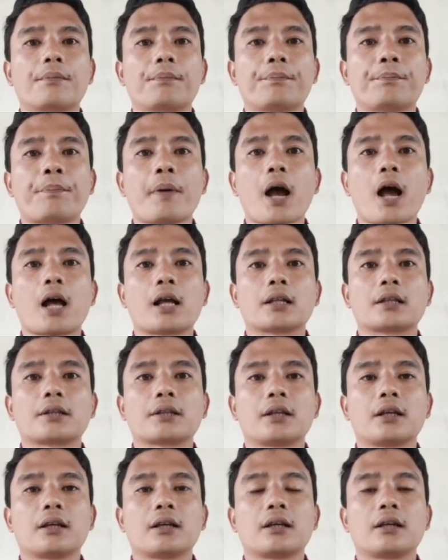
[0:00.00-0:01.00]
But.
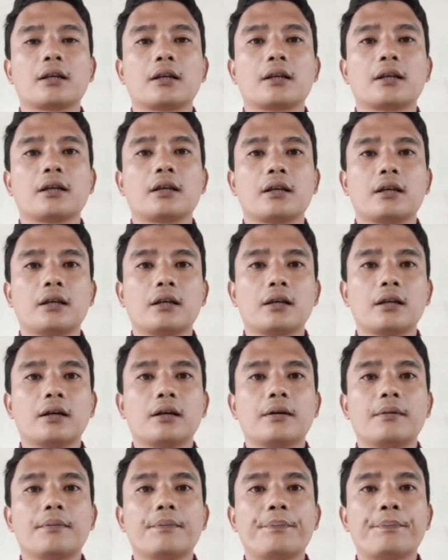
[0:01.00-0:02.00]

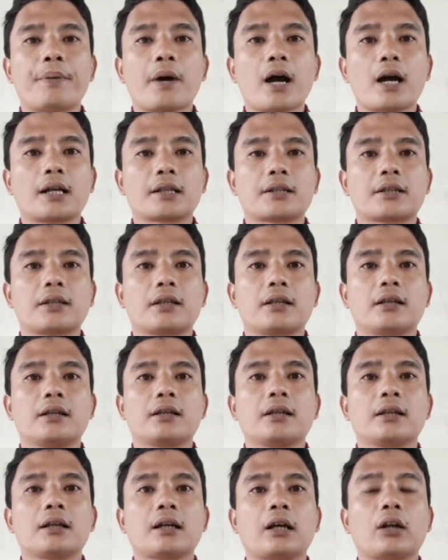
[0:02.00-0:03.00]
But.
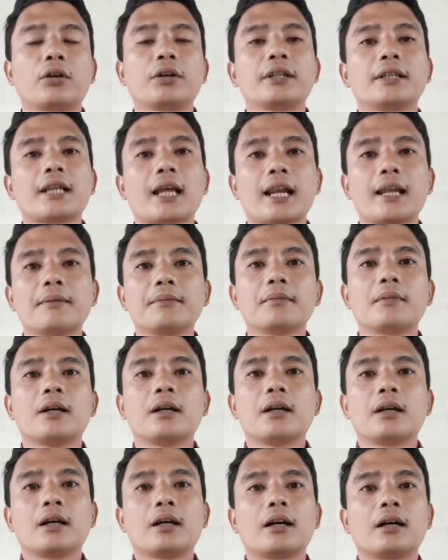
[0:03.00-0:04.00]
Kalau di dalam
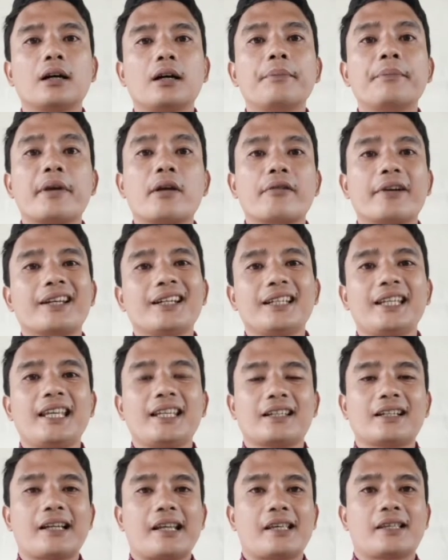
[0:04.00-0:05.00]
uh, American
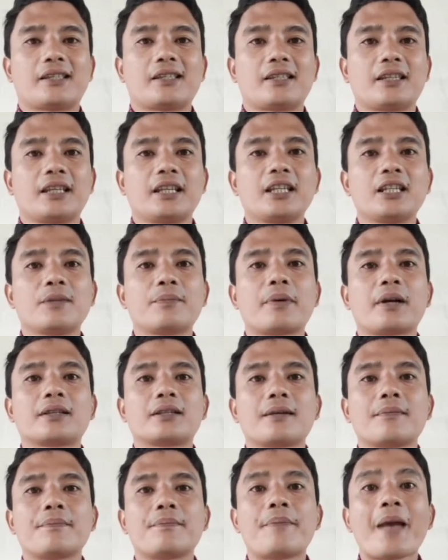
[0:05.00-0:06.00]
English ini
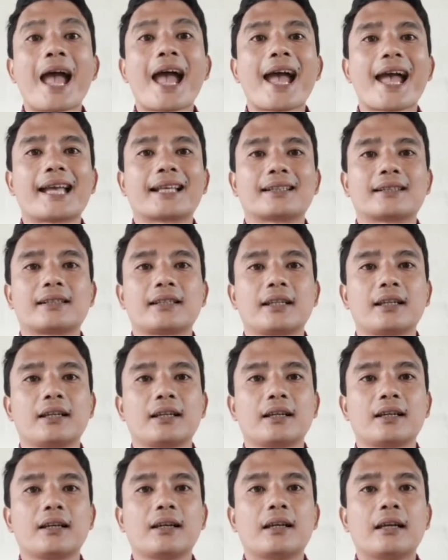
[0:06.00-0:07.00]
dibaca bad.
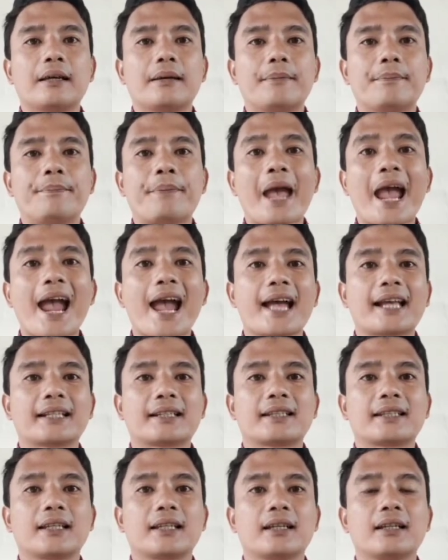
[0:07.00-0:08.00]
Bad.
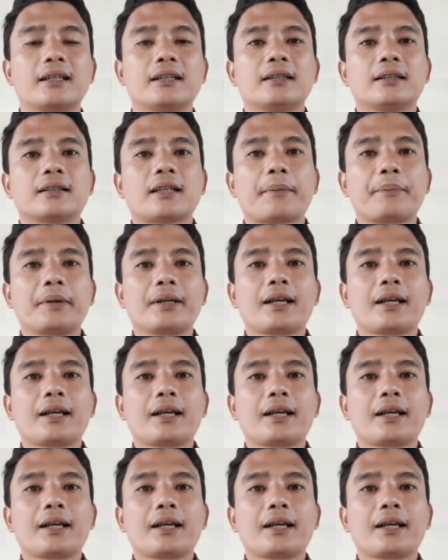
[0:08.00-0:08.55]
Tapi